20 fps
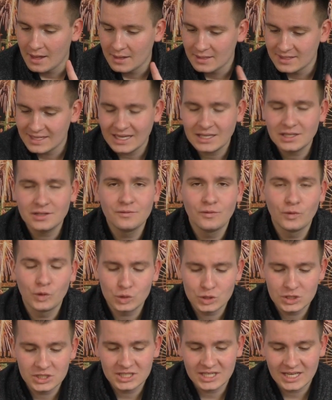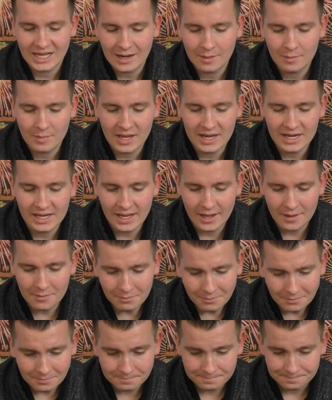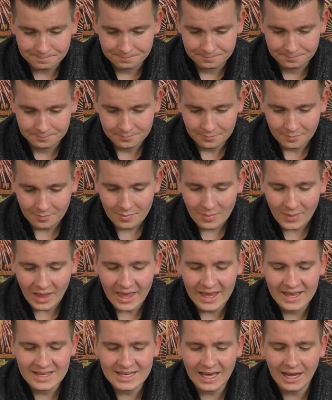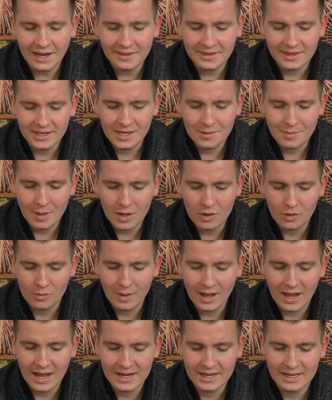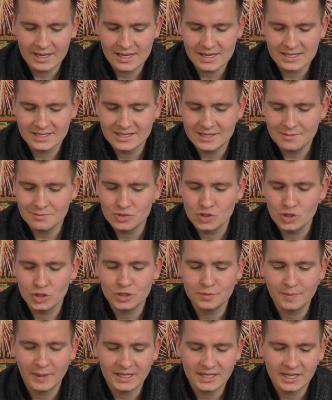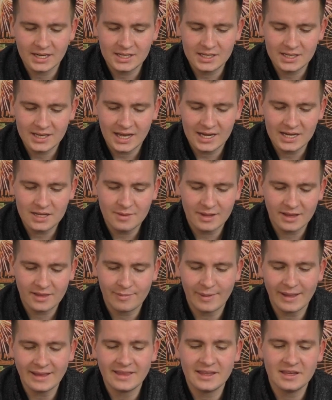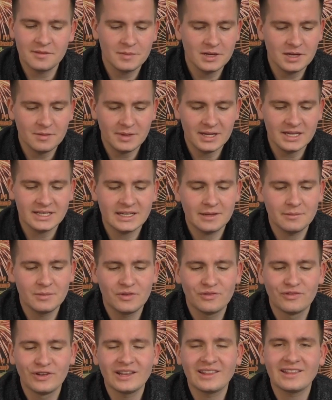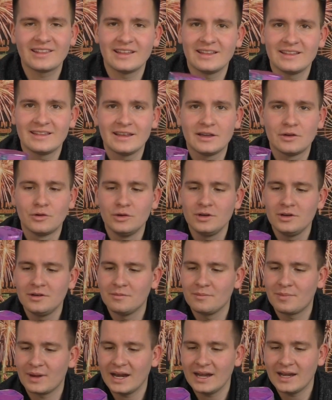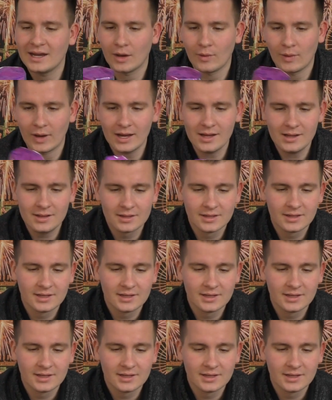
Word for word: 56 Gramm NEM, es handelt sich hierbei um eine 7-Schuss-Batterie, Kaliber 20 mm mit 14 Sekunden Brenndauer.